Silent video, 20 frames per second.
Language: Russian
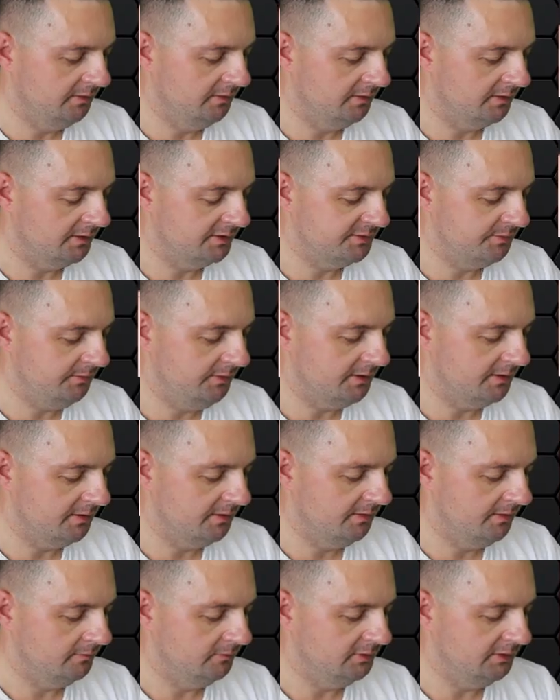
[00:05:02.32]
размер
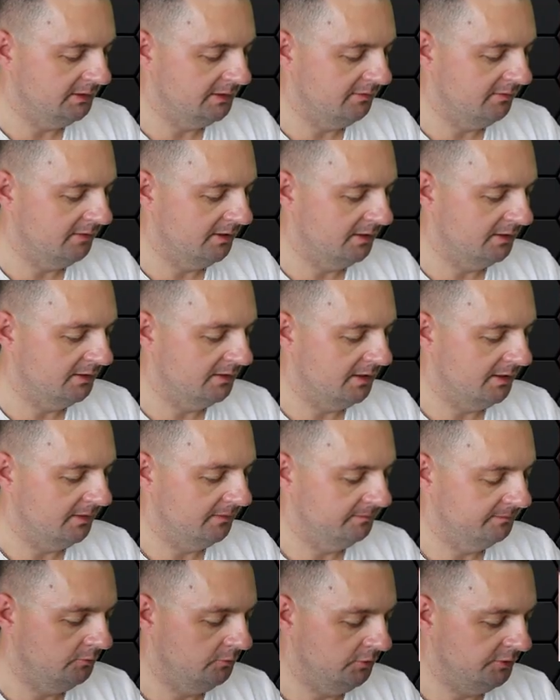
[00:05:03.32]
вот этого окна.
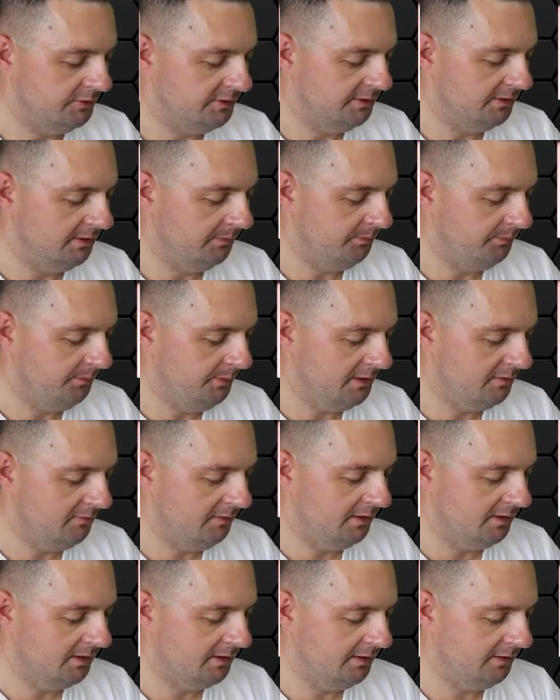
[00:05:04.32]
То есть это
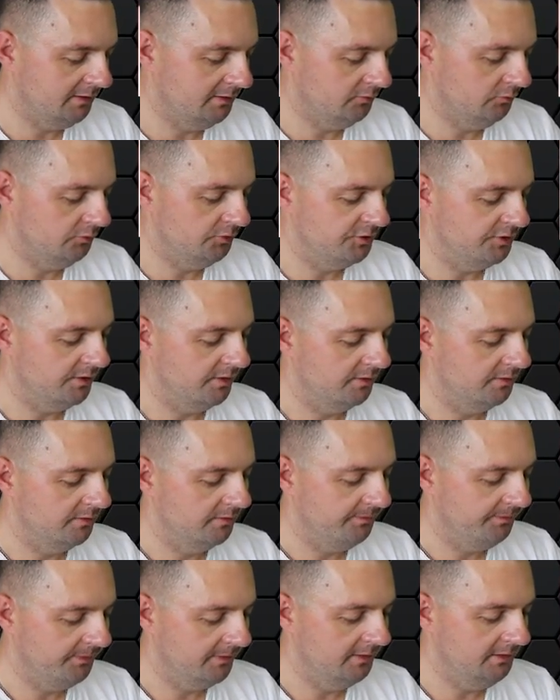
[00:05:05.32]
первая крайняя точка,
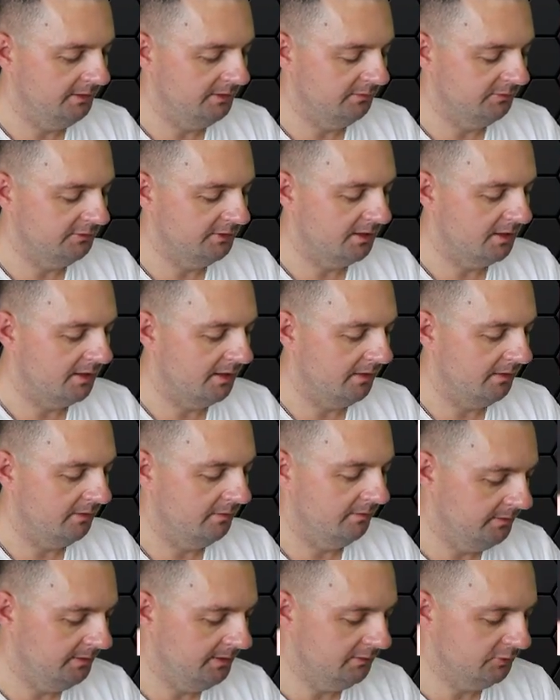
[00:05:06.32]
это вторая.
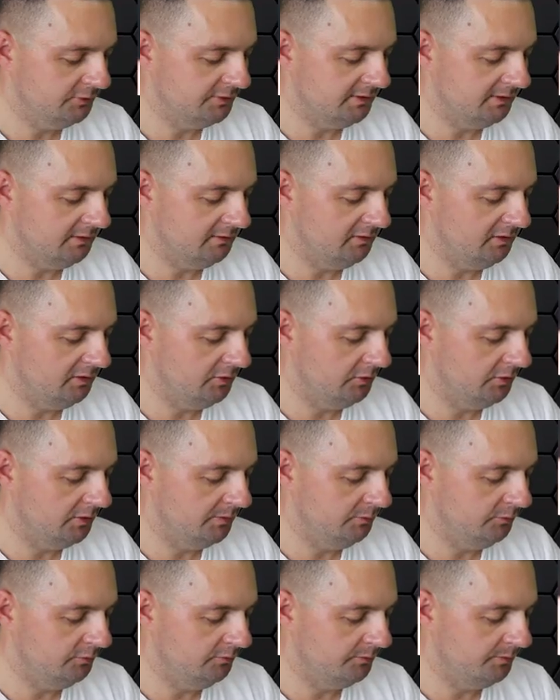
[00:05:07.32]
Я устанавливаю
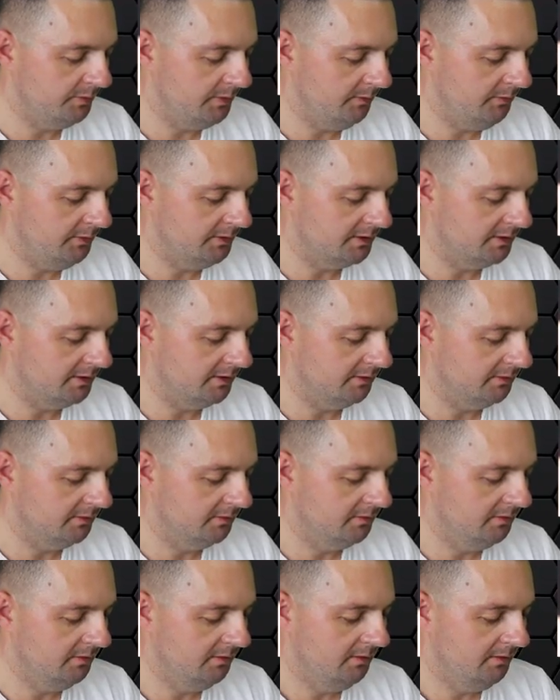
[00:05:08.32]
обдув примерно
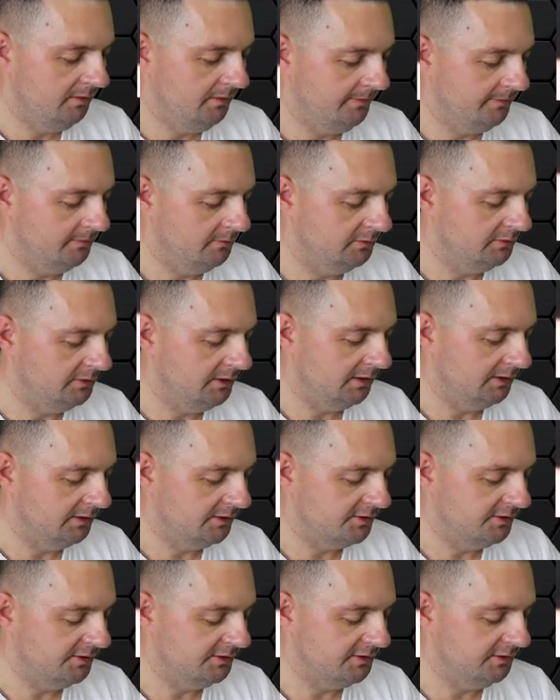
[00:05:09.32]
вот так
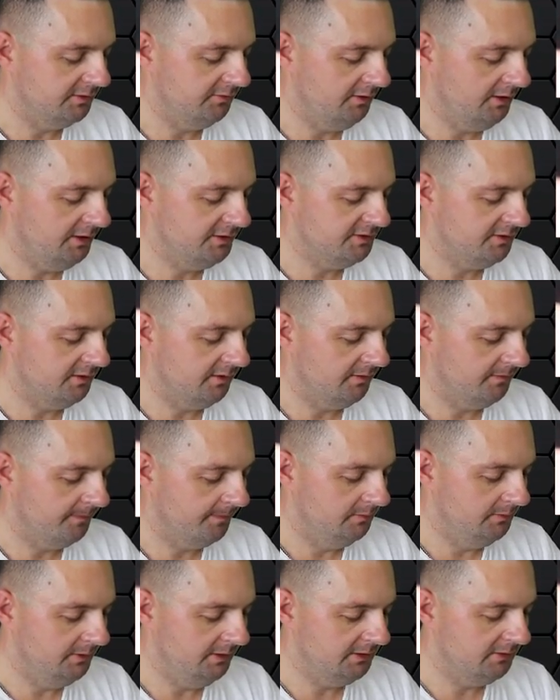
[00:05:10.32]
на 6 отверстий.
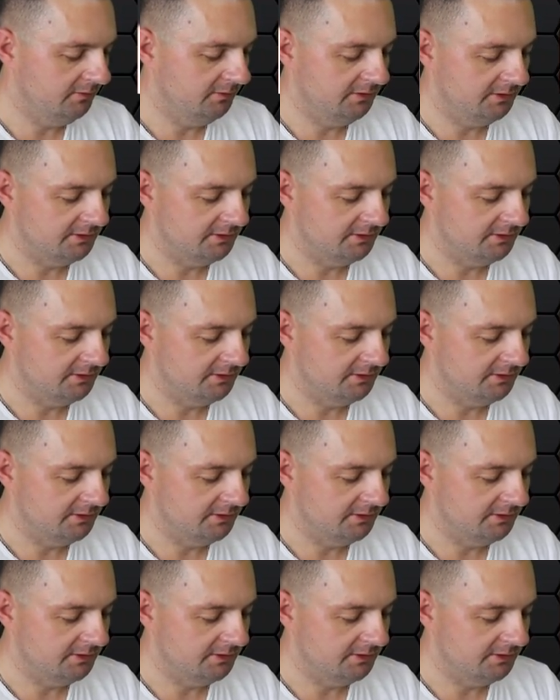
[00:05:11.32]
Мне этого